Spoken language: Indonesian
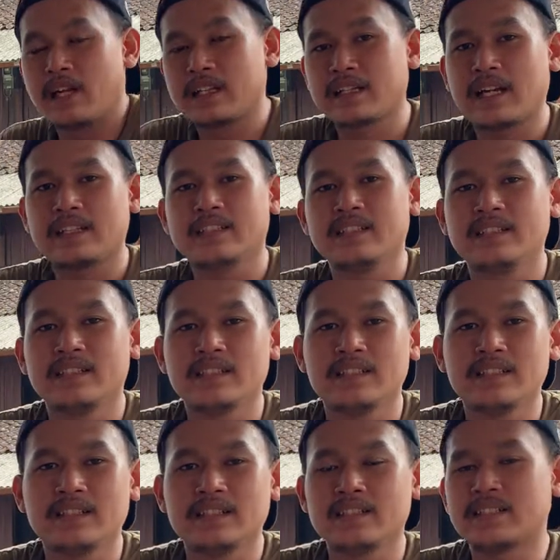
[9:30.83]

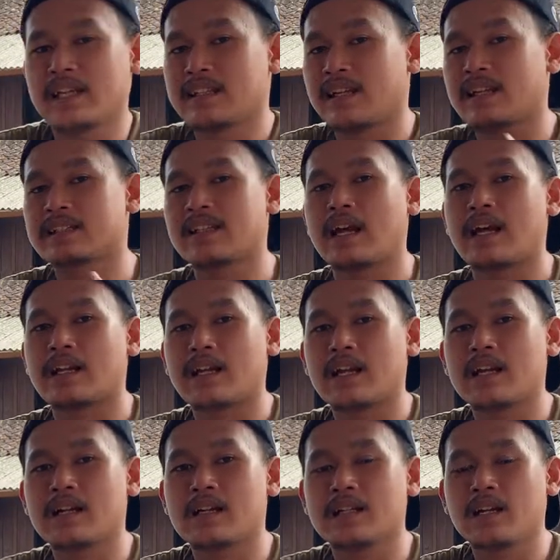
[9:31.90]
tadi tata
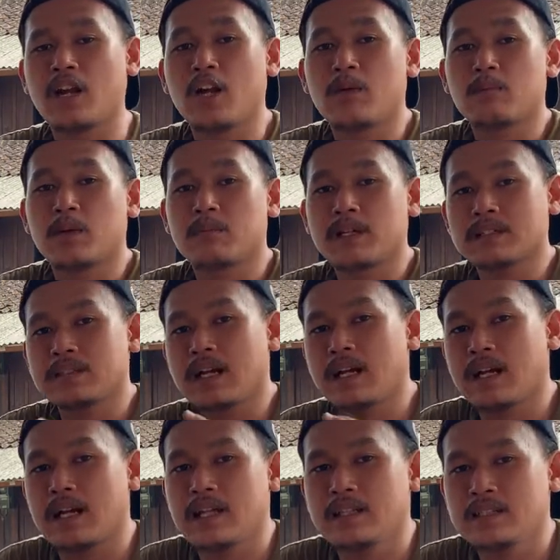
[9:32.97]
cara
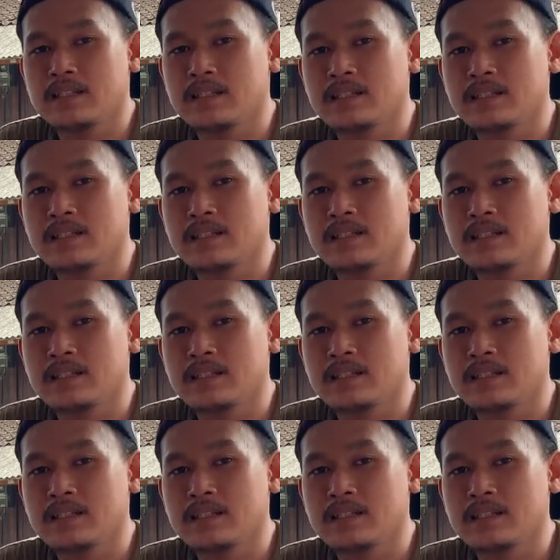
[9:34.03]
pemasangan